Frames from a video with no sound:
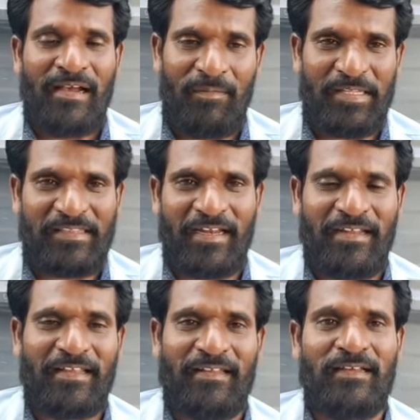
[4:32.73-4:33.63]
அப்படி
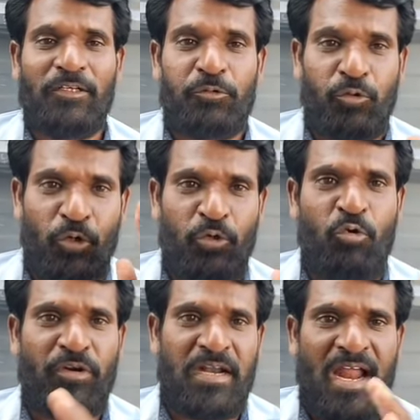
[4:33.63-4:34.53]
தேடினீங்கன்னா
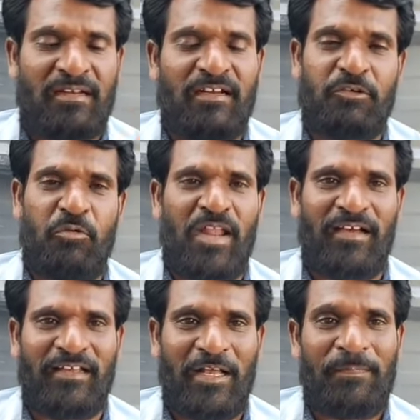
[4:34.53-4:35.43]
தொண்ணூறு
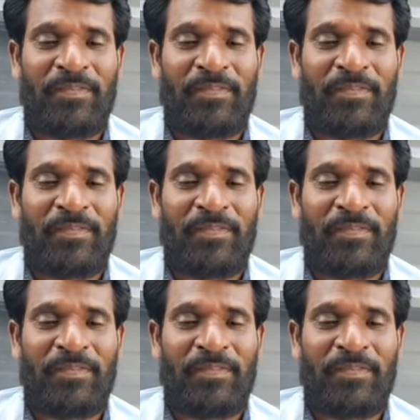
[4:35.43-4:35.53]
நாட்களுக்குள்ளாக